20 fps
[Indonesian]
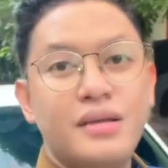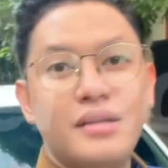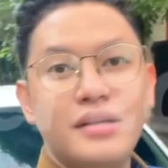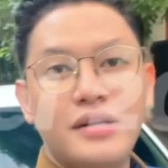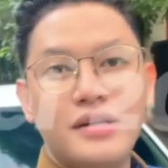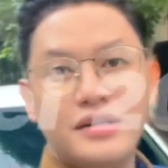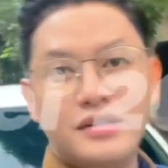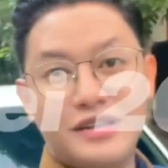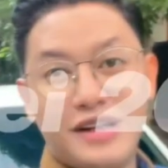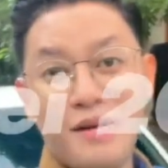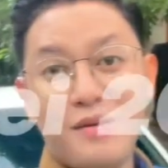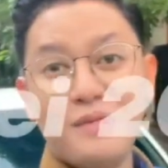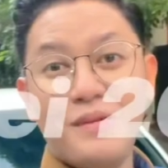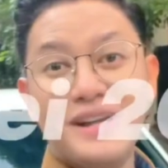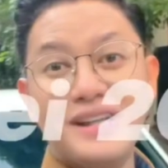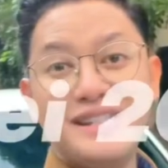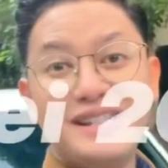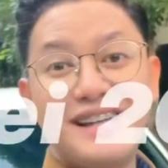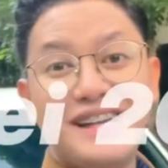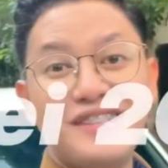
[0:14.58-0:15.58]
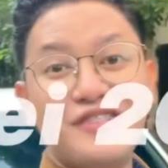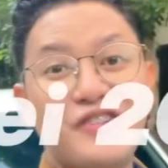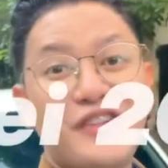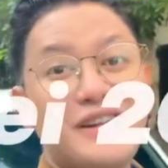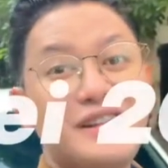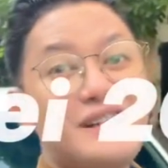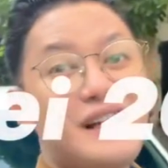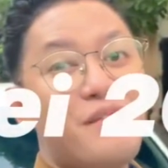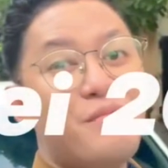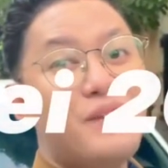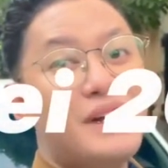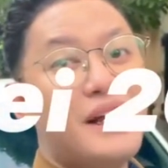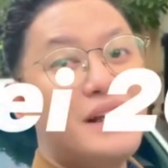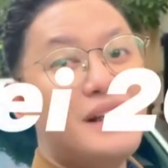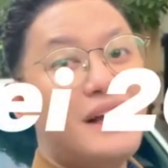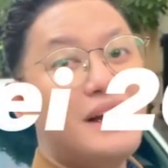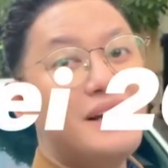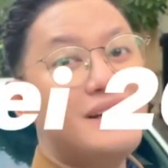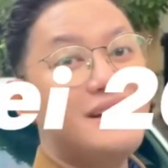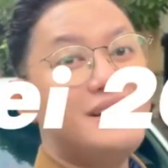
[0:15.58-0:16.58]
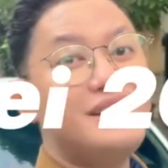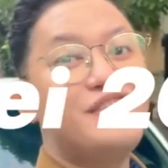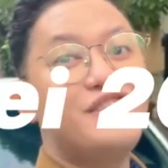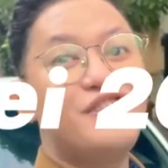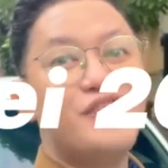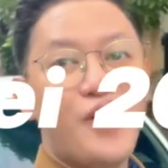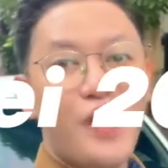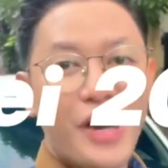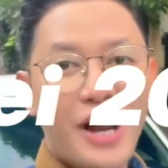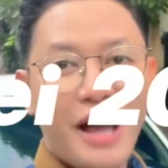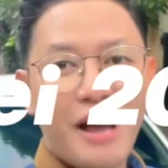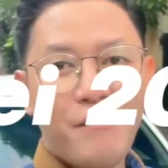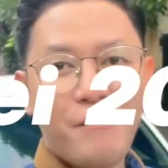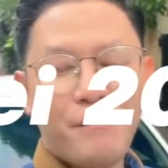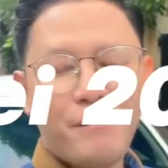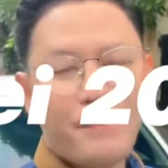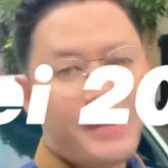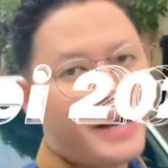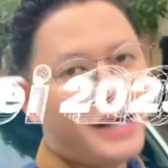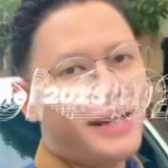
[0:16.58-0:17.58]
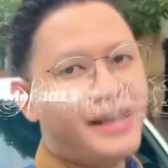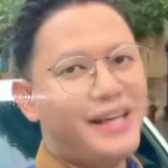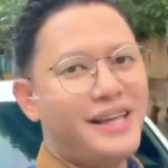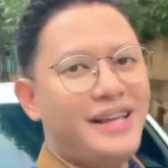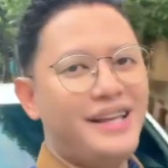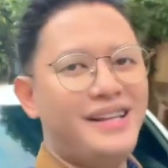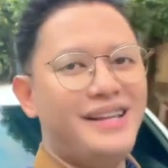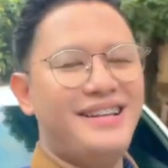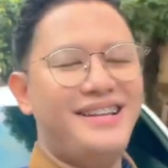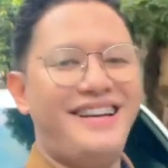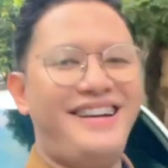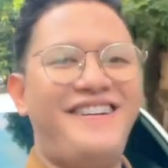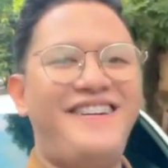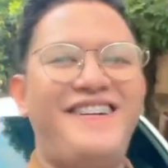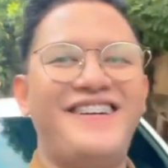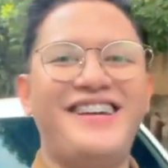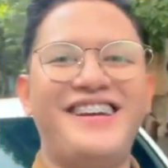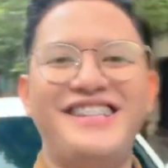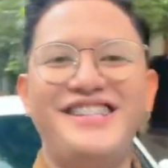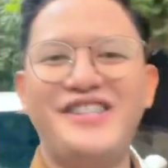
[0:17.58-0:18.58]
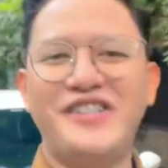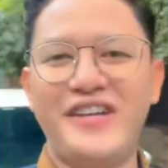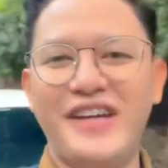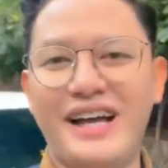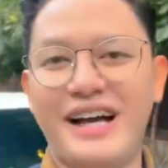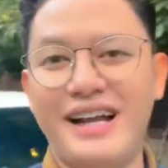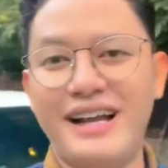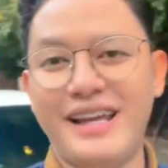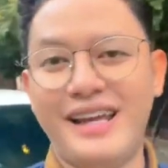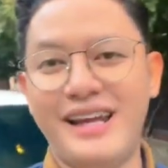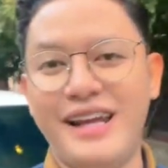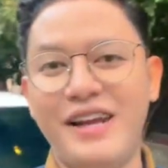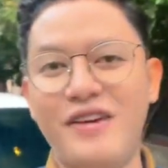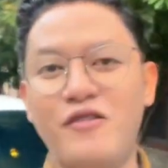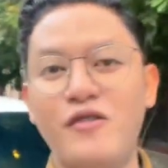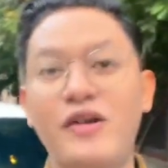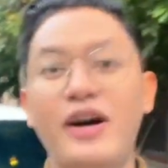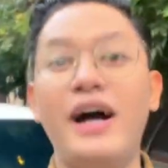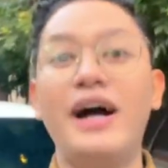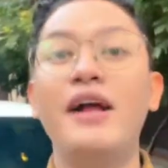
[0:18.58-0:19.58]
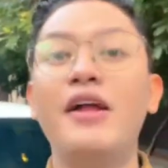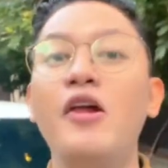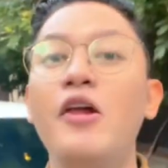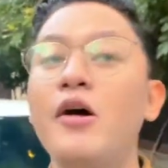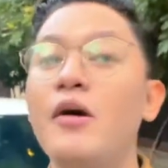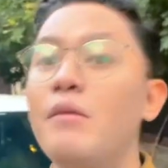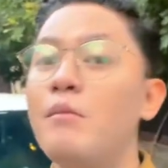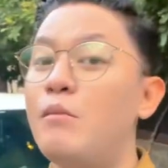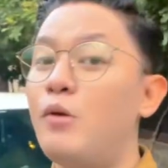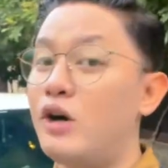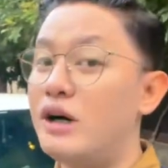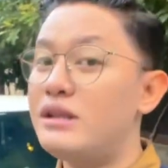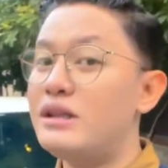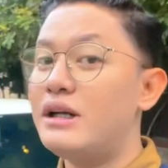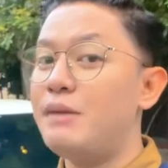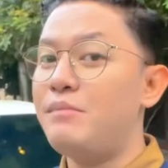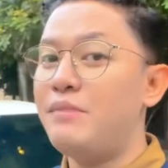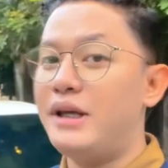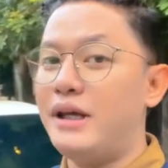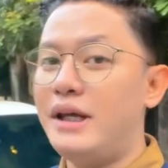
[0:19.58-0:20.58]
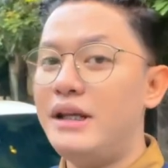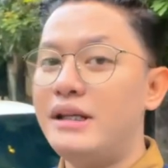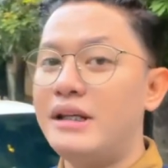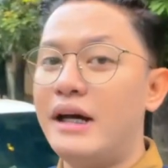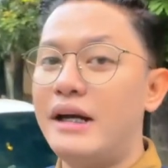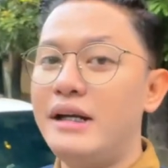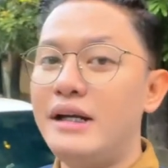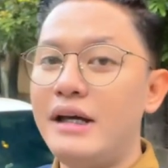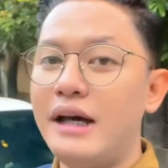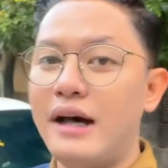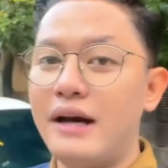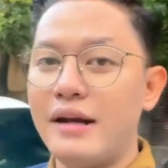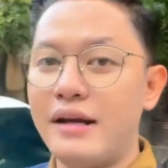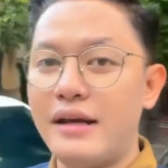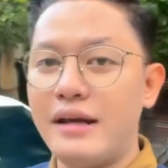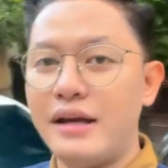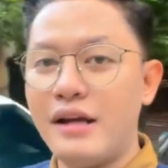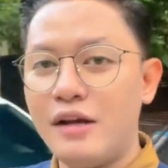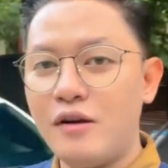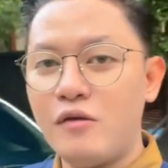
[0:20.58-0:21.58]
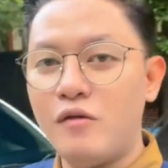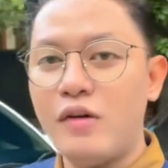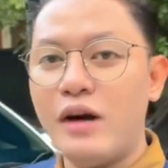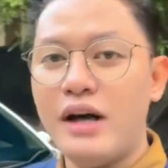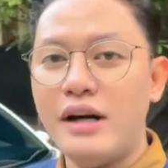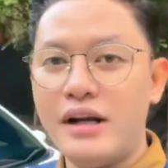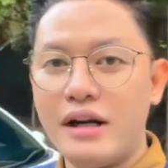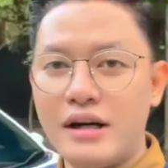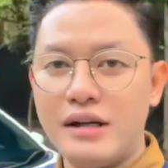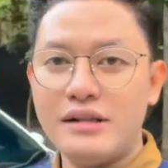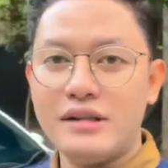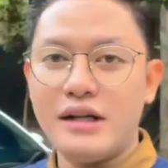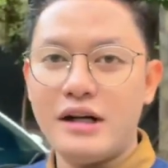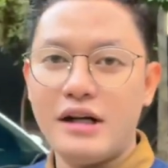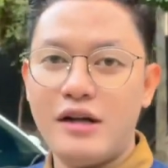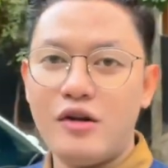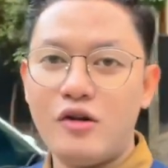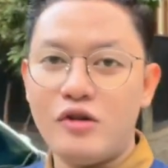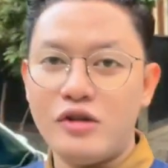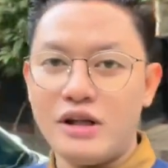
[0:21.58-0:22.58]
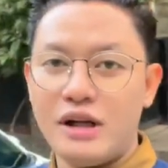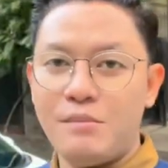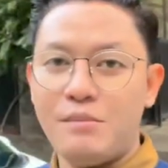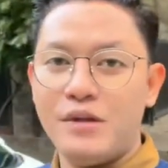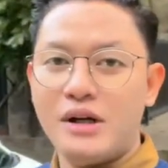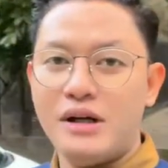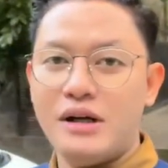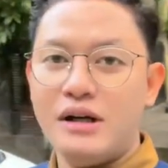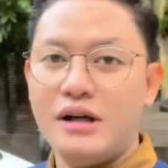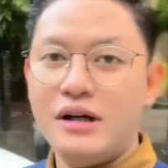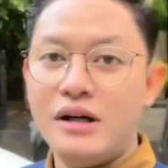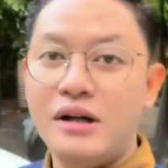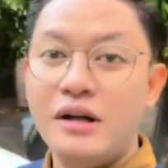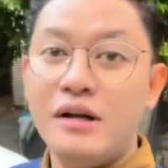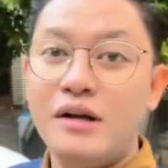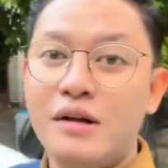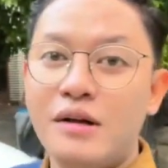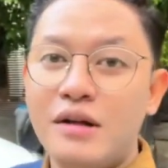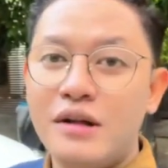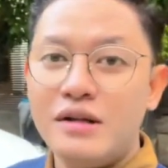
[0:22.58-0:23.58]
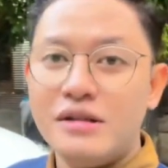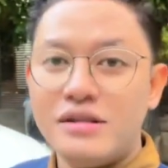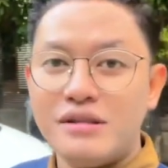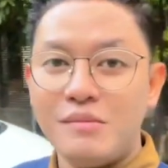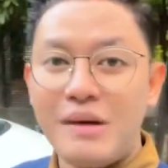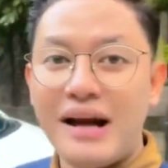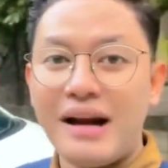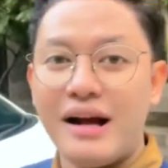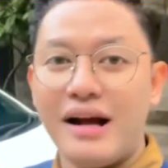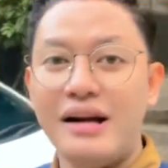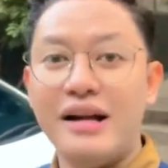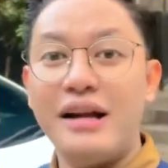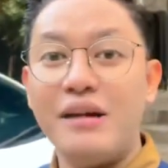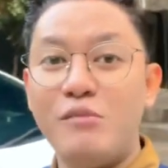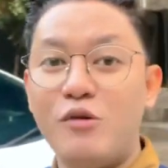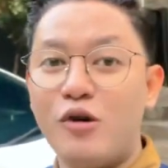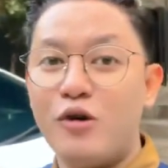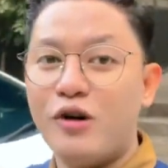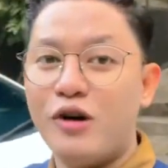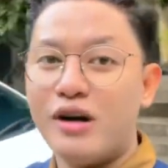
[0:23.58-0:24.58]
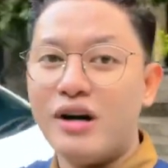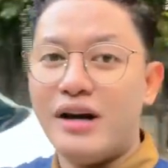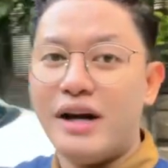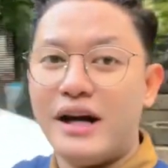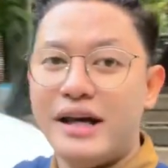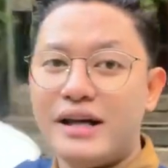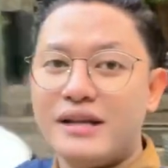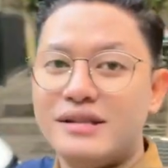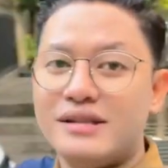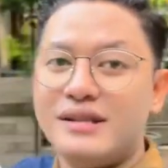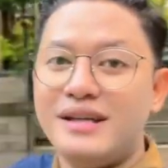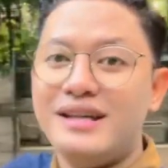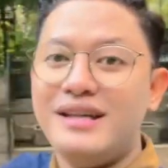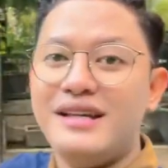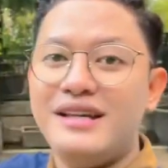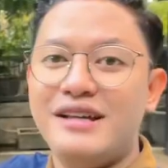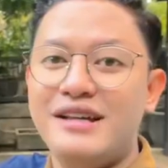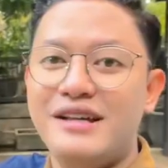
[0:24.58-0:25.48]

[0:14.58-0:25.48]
gue. Selamat pagi, siang, sore. Selamat datang di Zona Pagi. Oke cuy, kali ini gue mau ngetrip nih. Jadi hari ini gue ada rencana road trip ke Semarang dari Bogor naik sih